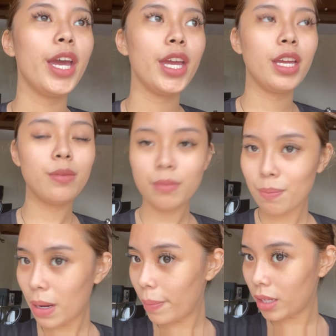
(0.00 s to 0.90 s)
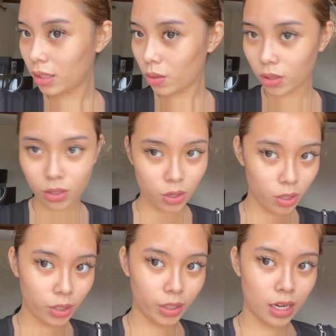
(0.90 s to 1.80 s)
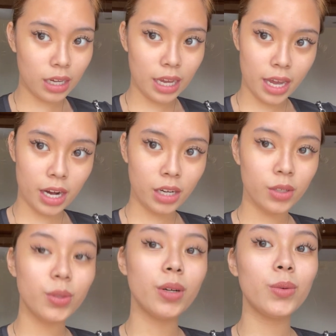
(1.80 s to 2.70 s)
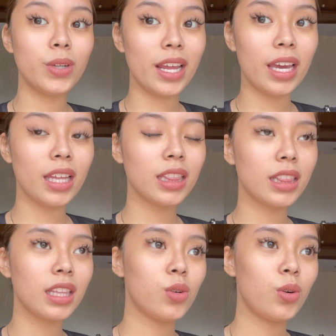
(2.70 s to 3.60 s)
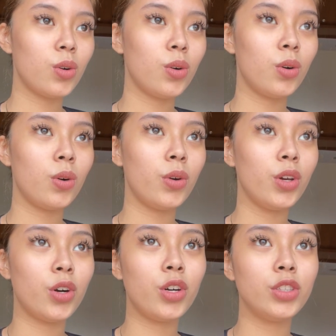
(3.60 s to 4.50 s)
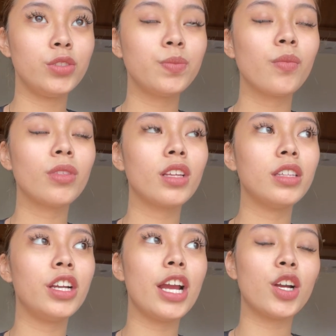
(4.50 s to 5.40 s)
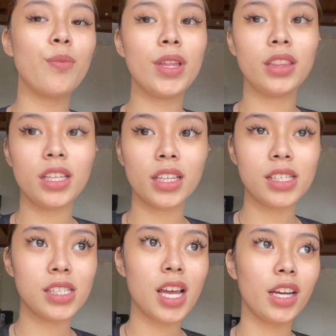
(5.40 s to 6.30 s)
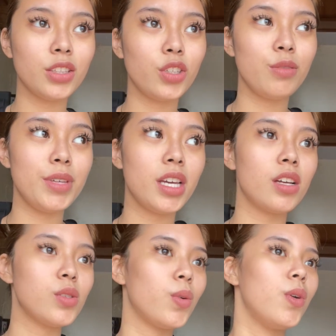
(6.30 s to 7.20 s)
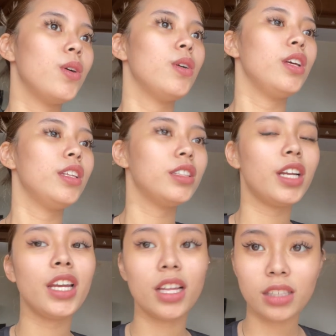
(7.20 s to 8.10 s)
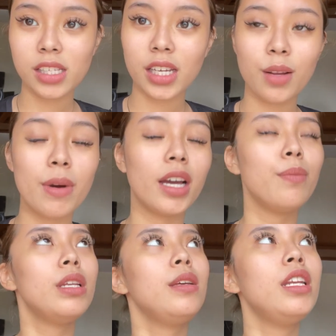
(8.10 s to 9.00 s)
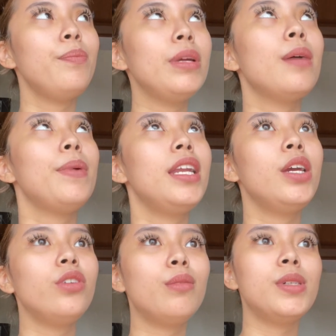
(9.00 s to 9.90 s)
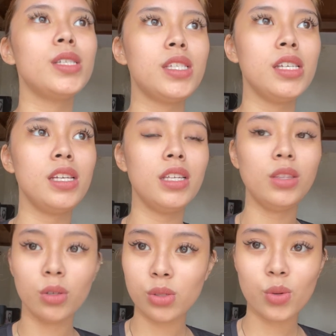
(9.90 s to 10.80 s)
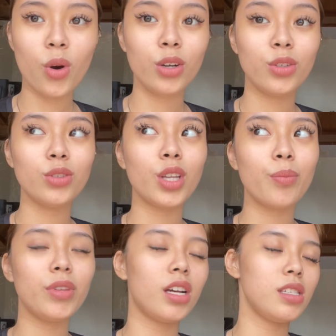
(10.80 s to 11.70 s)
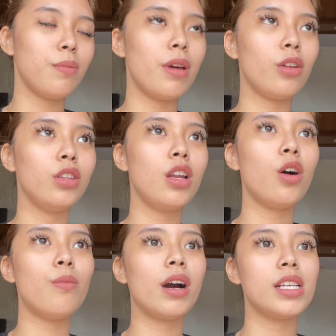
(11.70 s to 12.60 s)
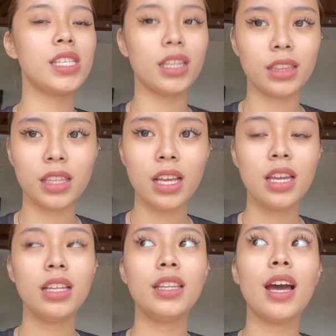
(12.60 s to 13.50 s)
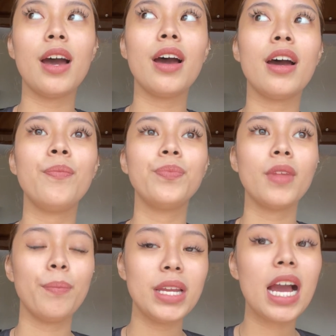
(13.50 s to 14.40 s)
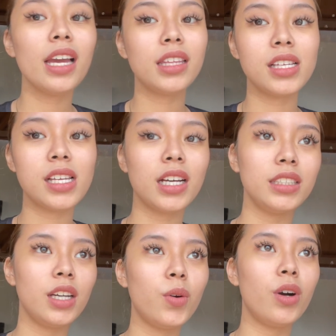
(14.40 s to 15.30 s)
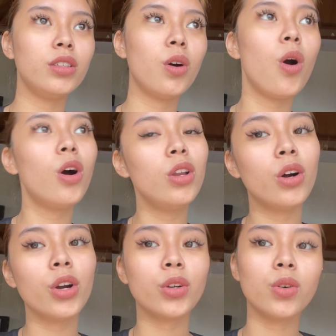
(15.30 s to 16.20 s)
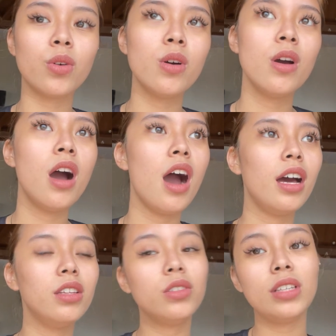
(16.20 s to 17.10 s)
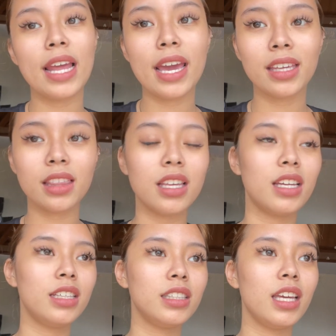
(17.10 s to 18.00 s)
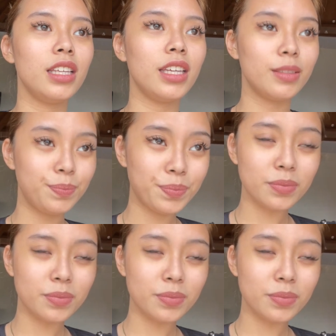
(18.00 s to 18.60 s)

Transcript: And magpapalit ako ng color ng hair ulit. So, yon Ni-recommend din kasi sa akin ni Mika. So, try natin. Sana bagay. Pinili, pinapili ko naman si Tox kung ano yung trip niya. Kasi meron din ako mga set na pinakita sa kanya kung anong color, kung anong length, ganun, ganyan.